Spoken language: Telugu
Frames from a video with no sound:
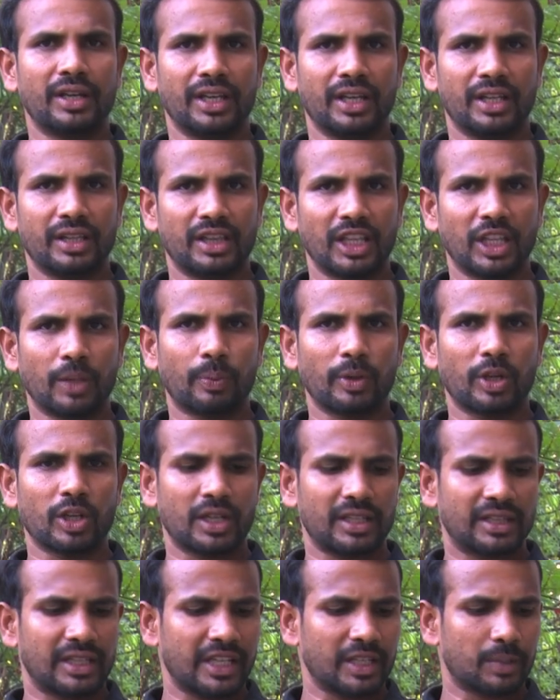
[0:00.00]
ఈ తీర్పులో
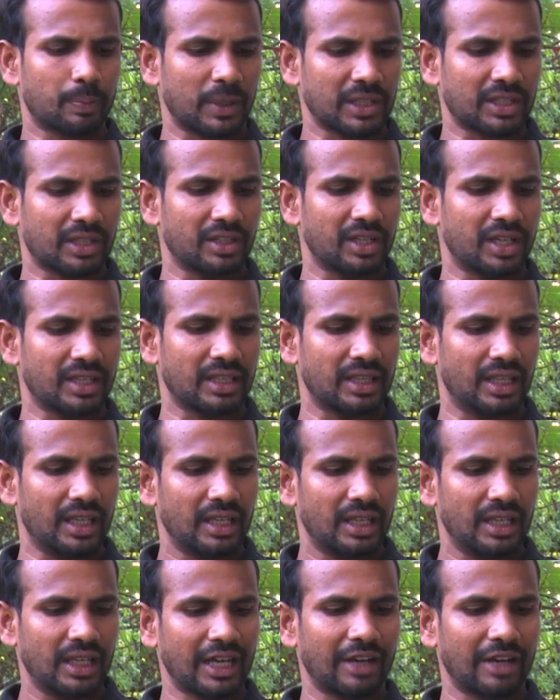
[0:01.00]
అయితే స్పష్టం చేసింది